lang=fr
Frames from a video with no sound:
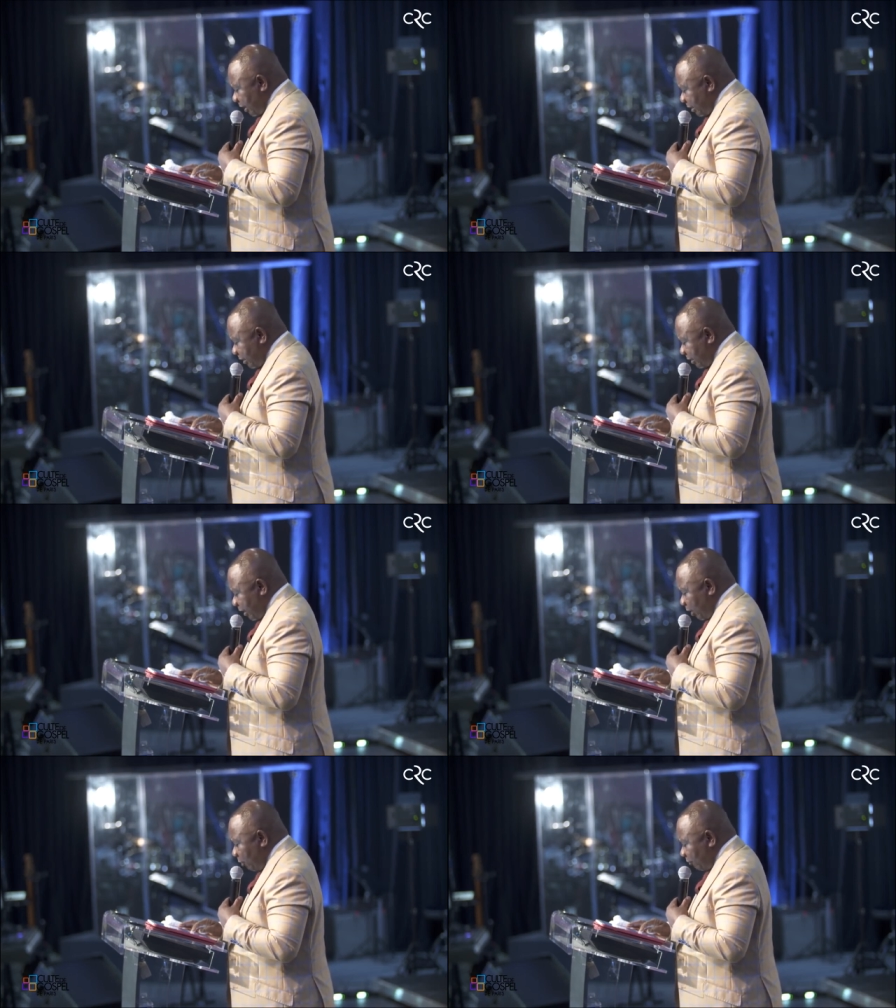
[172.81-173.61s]
Ils
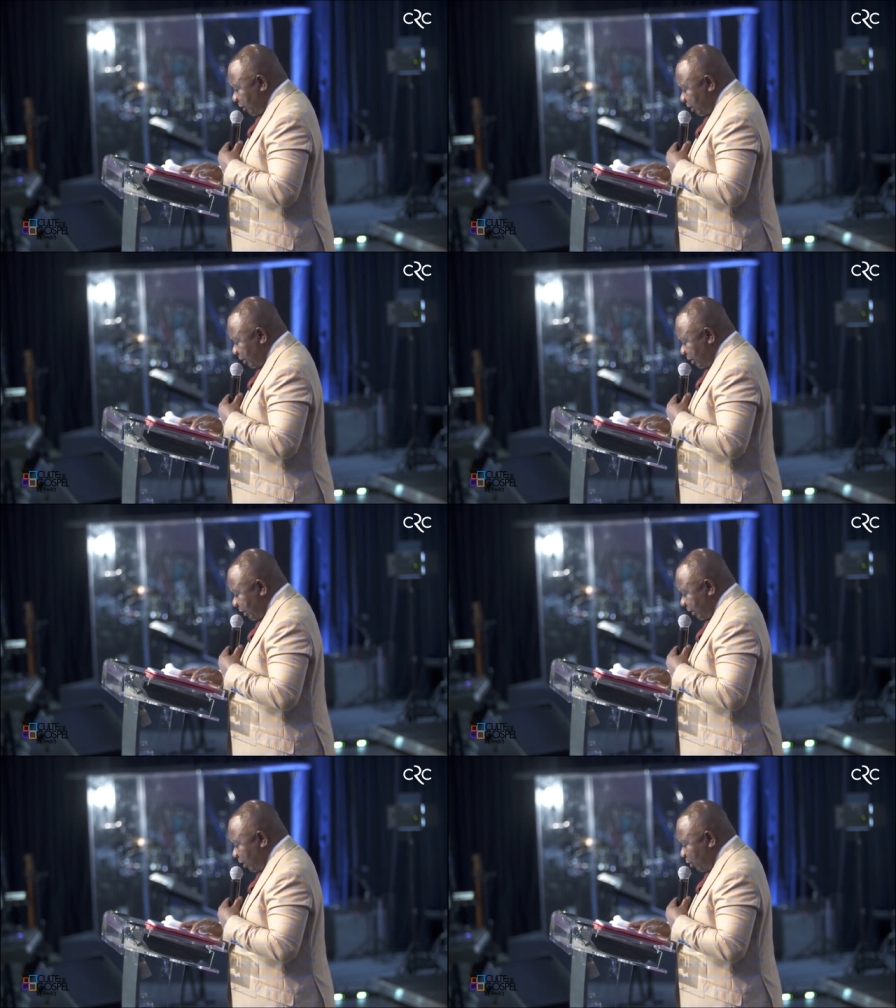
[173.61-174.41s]
étaient
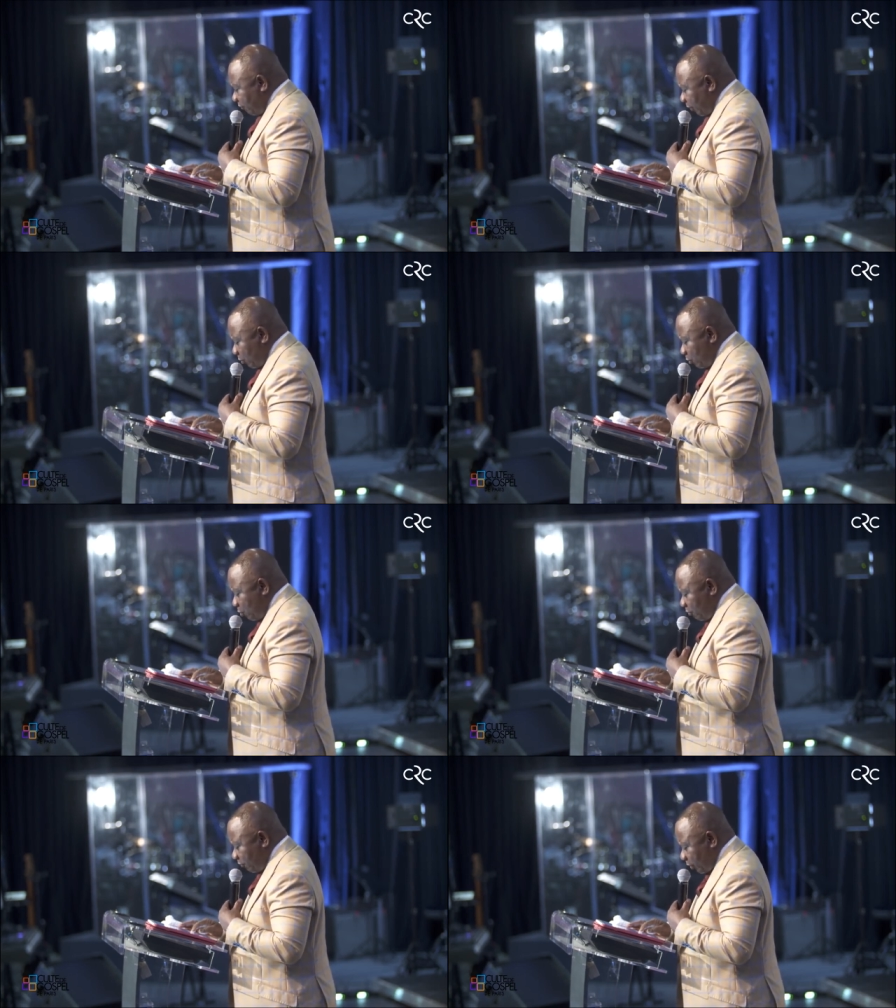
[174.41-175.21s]
il était environ
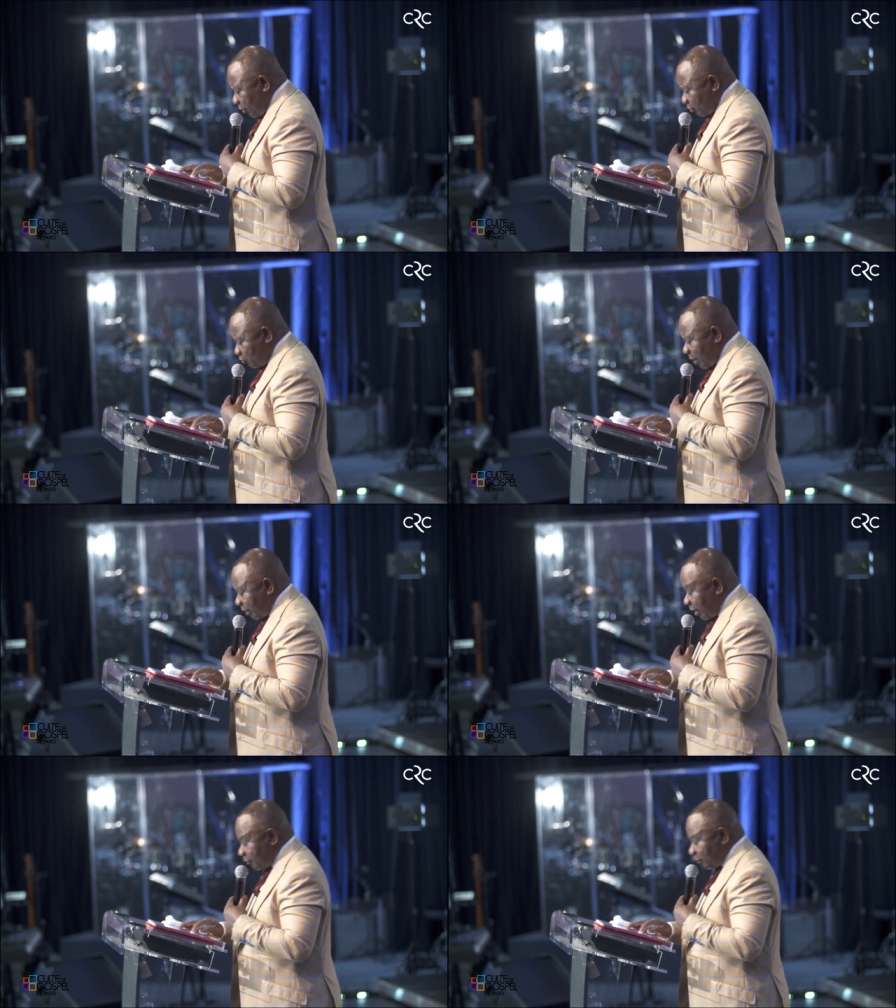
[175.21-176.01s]
9 heures du
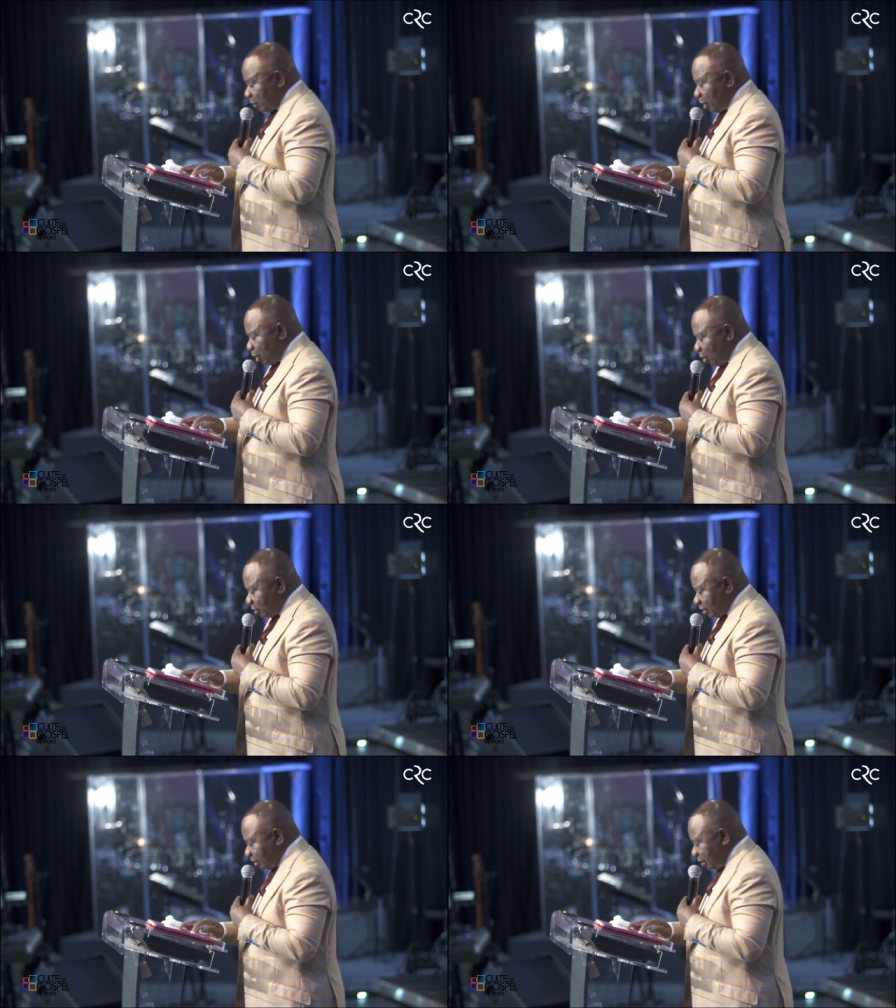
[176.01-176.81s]
matin
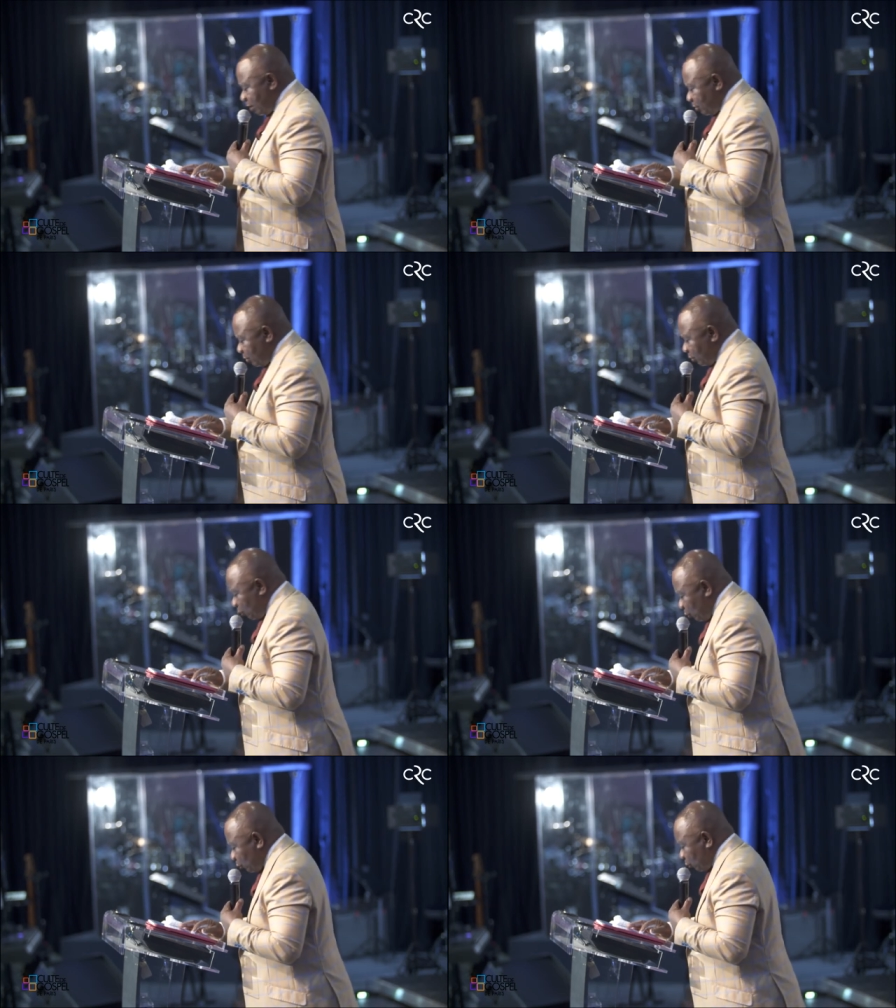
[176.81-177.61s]
quand ils
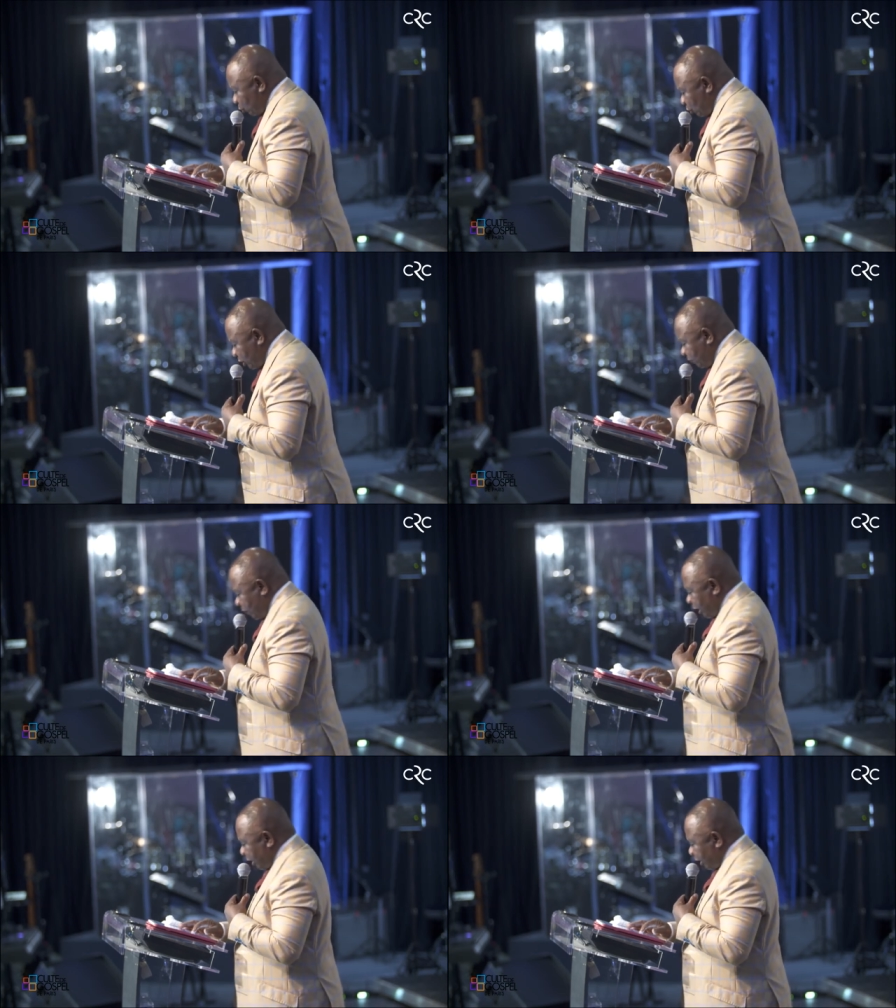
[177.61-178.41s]
le,
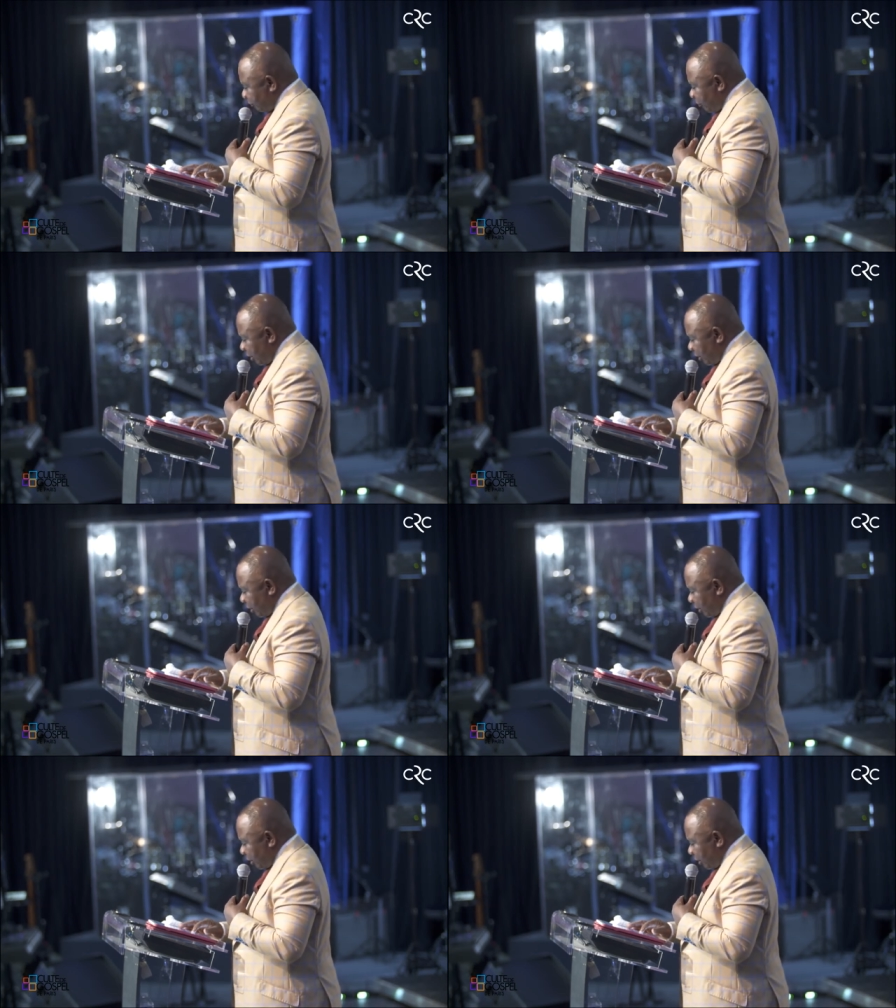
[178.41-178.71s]
crucifièrent.